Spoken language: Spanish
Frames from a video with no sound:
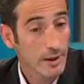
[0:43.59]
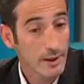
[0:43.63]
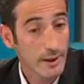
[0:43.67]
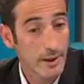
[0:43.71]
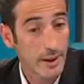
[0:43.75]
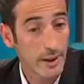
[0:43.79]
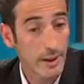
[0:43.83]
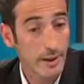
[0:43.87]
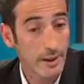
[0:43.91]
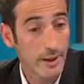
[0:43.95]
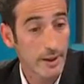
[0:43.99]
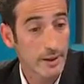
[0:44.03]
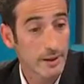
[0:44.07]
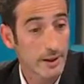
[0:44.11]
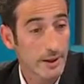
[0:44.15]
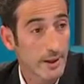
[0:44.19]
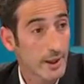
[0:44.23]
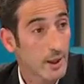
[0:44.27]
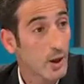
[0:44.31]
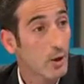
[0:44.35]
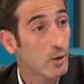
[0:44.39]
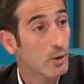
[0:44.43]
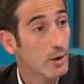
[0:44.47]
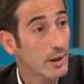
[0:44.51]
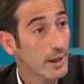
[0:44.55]
y el que
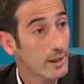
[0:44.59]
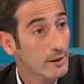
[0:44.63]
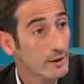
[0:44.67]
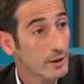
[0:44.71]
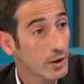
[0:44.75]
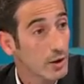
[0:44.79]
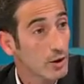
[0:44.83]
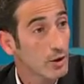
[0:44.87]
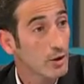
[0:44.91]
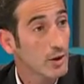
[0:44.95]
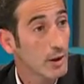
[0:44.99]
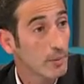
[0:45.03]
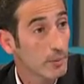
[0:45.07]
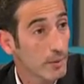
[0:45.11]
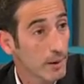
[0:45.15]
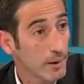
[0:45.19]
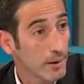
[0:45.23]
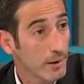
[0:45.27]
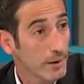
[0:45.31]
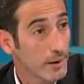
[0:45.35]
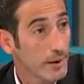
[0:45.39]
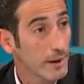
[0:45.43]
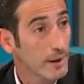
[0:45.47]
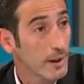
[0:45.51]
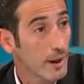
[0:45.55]
tiene la obligación de
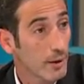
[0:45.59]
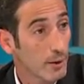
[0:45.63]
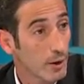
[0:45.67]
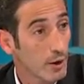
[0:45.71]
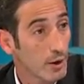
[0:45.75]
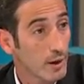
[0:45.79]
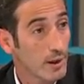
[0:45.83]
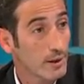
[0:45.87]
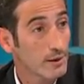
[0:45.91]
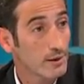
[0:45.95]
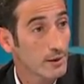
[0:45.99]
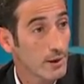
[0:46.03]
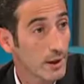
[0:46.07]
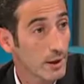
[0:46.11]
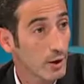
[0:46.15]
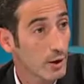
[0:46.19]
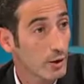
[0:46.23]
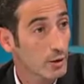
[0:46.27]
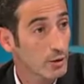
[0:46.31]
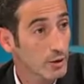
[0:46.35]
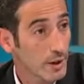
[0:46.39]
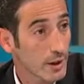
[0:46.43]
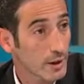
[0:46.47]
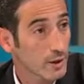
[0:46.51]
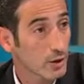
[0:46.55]
prevenir la violencia en
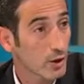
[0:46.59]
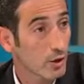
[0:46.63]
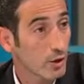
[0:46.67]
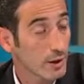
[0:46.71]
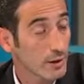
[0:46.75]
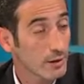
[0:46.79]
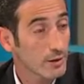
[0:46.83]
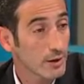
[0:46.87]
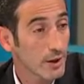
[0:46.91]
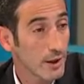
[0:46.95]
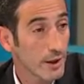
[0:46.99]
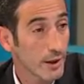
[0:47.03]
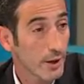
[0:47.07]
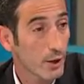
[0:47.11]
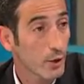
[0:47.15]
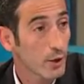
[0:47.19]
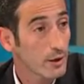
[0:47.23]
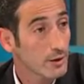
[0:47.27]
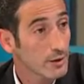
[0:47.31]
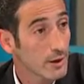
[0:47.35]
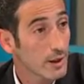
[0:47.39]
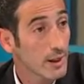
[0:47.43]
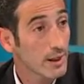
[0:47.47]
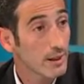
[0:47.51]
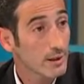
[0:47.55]
contextos de
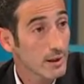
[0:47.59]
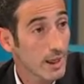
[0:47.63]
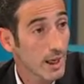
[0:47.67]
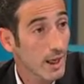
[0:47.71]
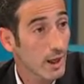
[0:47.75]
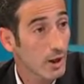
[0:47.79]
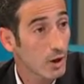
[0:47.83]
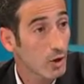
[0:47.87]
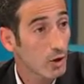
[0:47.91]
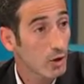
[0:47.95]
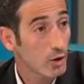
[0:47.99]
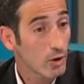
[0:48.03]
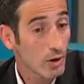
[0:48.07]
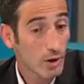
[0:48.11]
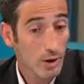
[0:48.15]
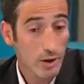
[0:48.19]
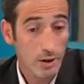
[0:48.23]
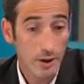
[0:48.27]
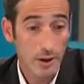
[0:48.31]
encierro es el Estado